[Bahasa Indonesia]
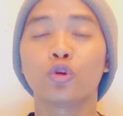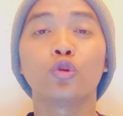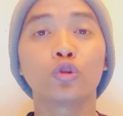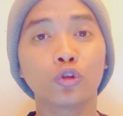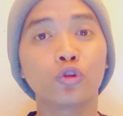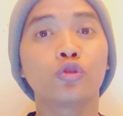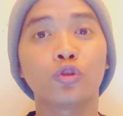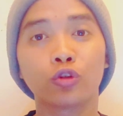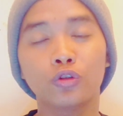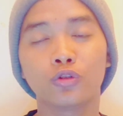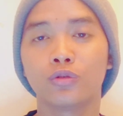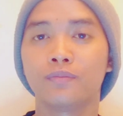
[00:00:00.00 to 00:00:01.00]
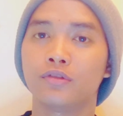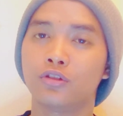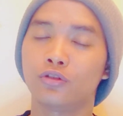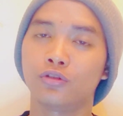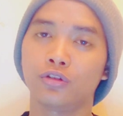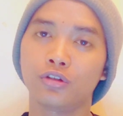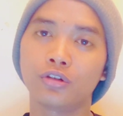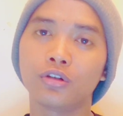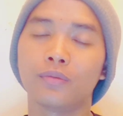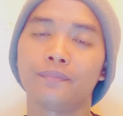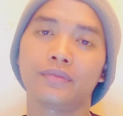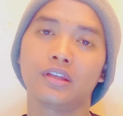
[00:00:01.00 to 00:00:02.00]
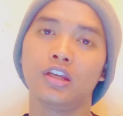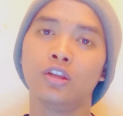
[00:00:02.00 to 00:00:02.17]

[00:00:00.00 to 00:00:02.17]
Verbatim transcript: Contoh-contoh, contoh